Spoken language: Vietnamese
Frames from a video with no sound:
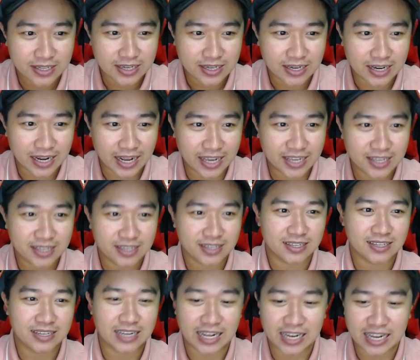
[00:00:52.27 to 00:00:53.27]
đây
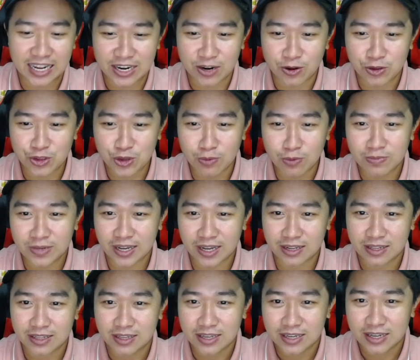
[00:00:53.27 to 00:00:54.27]
đây là nội dung ha
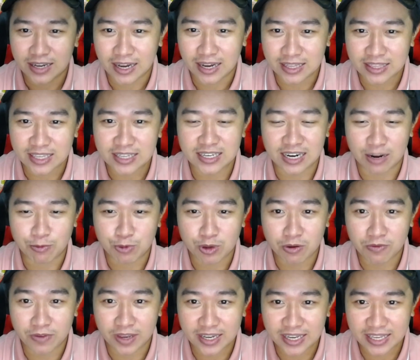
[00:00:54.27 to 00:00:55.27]
à, tí sẽ đọc cho quý
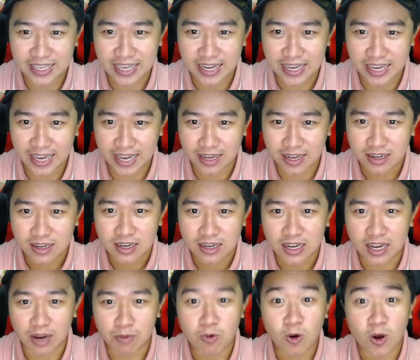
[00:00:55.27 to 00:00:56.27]
vị khán giả nghe
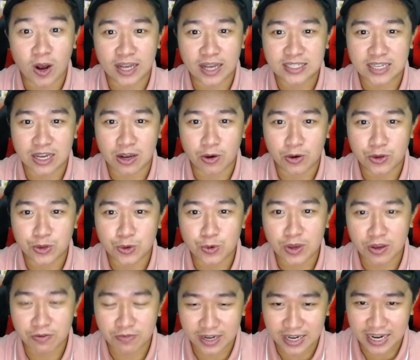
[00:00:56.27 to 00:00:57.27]
cộng hòa xã hội chủ
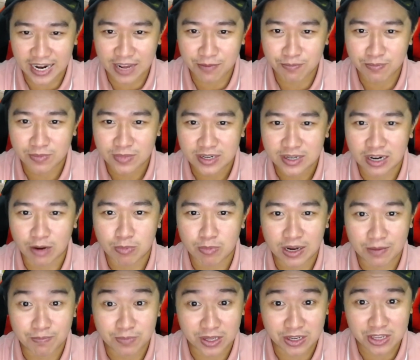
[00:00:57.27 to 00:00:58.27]
nghĩa việt nam độc
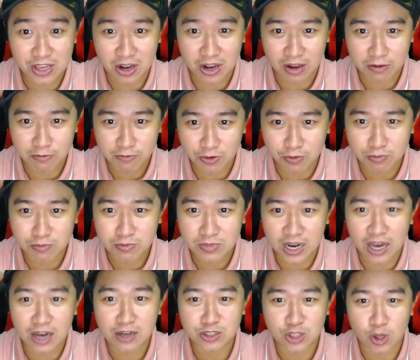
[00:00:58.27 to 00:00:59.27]
lập tự do hạnh phúc
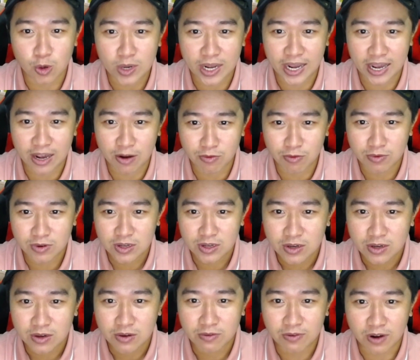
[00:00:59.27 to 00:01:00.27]
đơn tố cáo
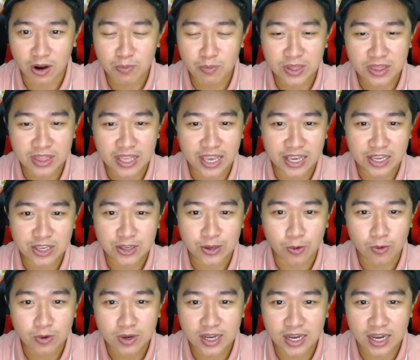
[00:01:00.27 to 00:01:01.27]
võ minh điền
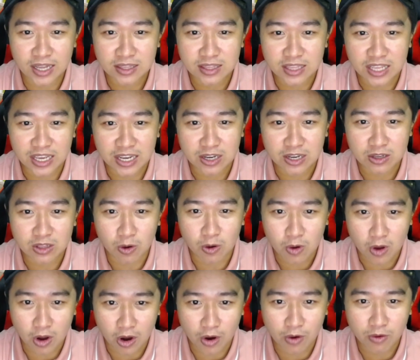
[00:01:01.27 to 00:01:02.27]
chủ kênh điền đồ
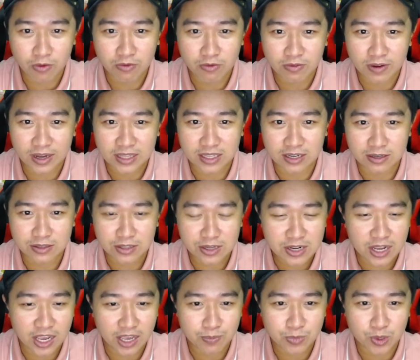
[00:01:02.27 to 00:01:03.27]
cổ và từ tấn
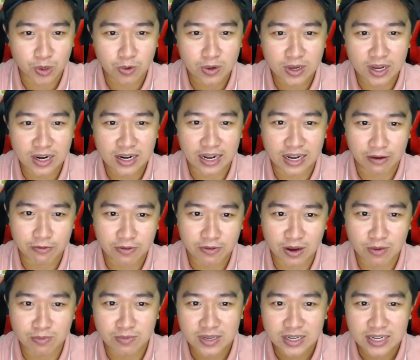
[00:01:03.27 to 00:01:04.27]
hiệp chủ kênh lạc
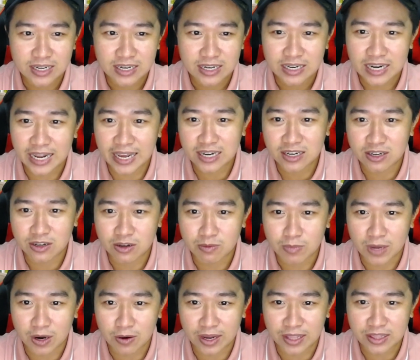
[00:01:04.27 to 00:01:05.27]
phong đang được
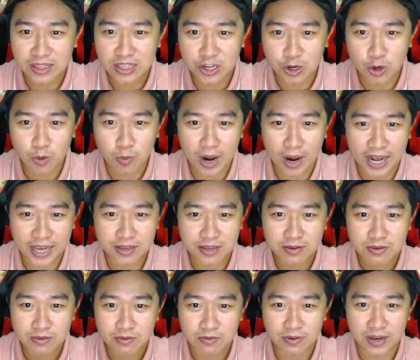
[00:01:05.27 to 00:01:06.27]
bảo lãnh đi dubai
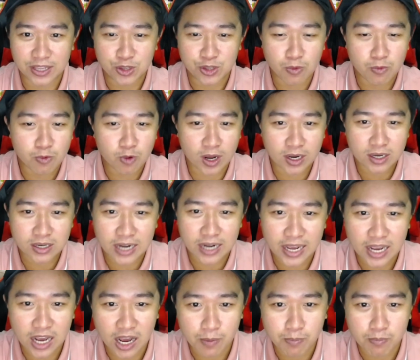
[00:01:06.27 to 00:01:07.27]
và trung quốc để
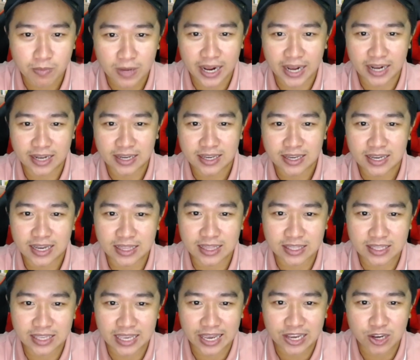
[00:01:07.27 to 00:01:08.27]
họp bàn cách
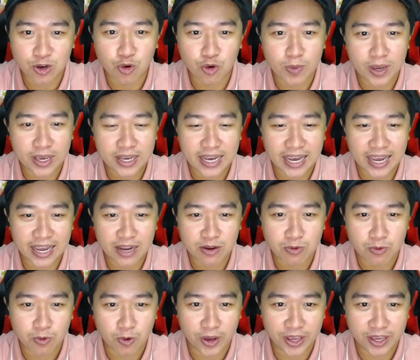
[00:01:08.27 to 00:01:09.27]
giải cứu bị
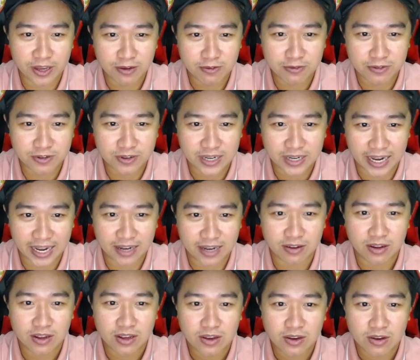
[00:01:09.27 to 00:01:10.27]
can nguyễn phương hằng
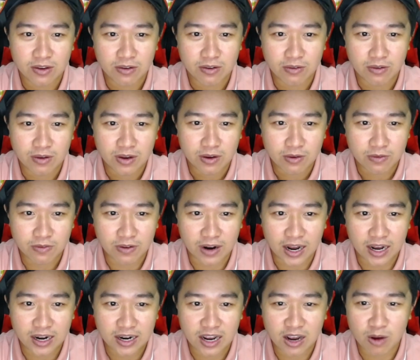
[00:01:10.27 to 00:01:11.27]

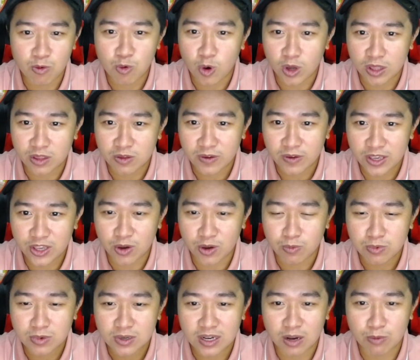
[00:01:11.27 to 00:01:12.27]
vợ ông huỳnh huy dụng
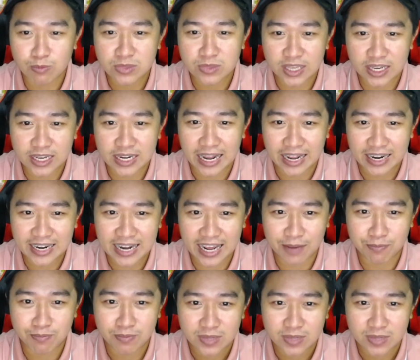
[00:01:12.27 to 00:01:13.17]
công ty đại nam